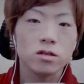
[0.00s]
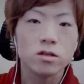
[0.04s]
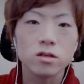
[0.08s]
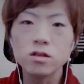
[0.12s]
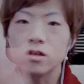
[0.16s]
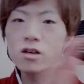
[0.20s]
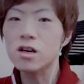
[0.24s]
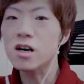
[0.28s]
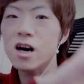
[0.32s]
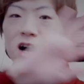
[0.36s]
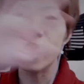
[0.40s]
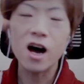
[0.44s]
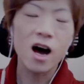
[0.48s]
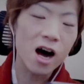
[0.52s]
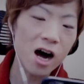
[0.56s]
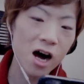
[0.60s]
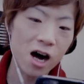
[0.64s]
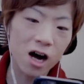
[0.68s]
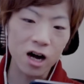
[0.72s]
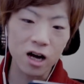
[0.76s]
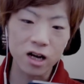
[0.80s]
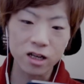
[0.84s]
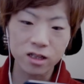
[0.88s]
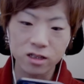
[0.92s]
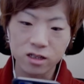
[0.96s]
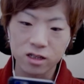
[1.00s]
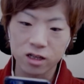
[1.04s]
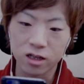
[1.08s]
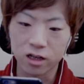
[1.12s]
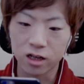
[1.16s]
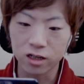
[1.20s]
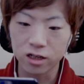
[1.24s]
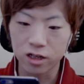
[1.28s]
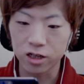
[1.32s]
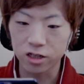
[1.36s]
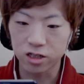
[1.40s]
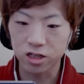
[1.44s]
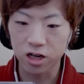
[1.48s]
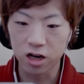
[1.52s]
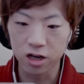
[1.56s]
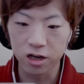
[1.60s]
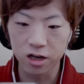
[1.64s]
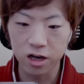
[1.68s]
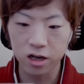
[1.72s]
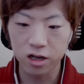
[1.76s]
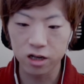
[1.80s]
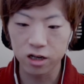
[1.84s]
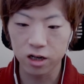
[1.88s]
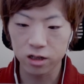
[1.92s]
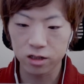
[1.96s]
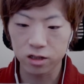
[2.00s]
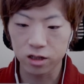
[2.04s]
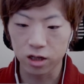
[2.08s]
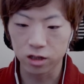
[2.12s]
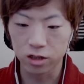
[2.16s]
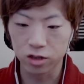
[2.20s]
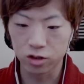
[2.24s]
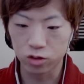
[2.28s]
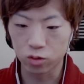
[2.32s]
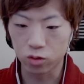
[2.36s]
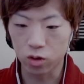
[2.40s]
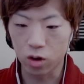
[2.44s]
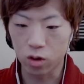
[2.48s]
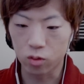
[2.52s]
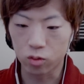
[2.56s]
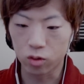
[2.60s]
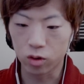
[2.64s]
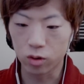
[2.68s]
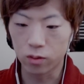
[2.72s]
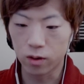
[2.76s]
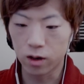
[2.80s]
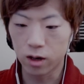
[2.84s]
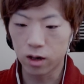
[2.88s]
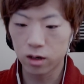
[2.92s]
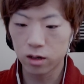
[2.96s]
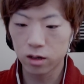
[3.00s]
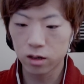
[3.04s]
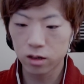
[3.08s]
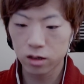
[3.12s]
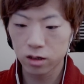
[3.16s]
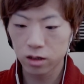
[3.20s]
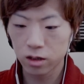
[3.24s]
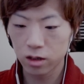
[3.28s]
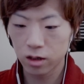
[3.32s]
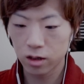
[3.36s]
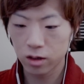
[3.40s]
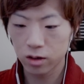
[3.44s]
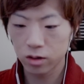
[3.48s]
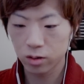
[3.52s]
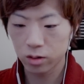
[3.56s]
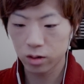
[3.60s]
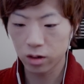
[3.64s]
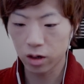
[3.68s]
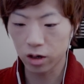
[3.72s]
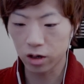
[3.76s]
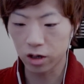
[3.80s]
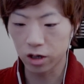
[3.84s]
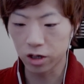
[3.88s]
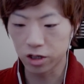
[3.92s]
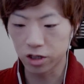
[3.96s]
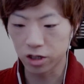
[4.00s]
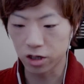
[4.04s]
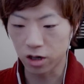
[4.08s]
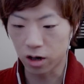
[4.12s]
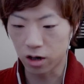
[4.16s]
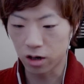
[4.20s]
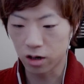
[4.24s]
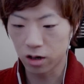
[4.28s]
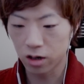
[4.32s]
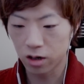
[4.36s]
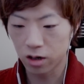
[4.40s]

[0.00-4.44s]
ジャーって何か惨劇があったんでしょうかこれはたけしが